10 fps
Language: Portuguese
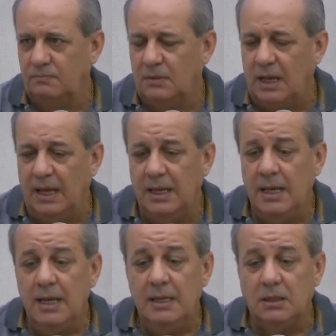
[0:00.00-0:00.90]
Né?
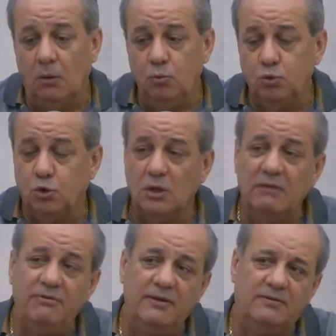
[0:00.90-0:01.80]
Então,
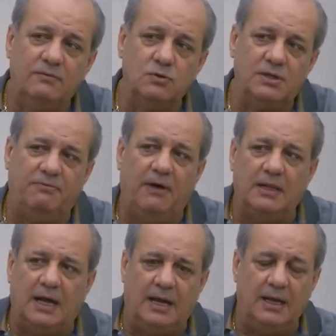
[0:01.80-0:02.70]
toda vez que você
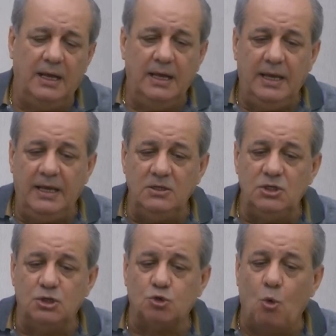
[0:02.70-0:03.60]
falar em
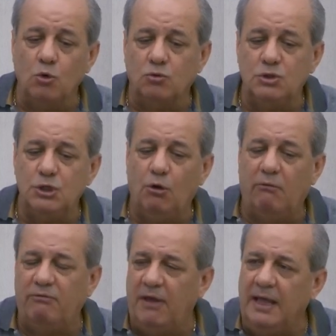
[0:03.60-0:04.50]
desconto de
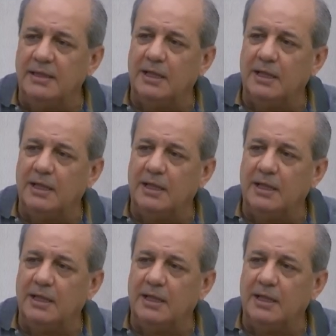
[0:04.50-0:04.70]
90%,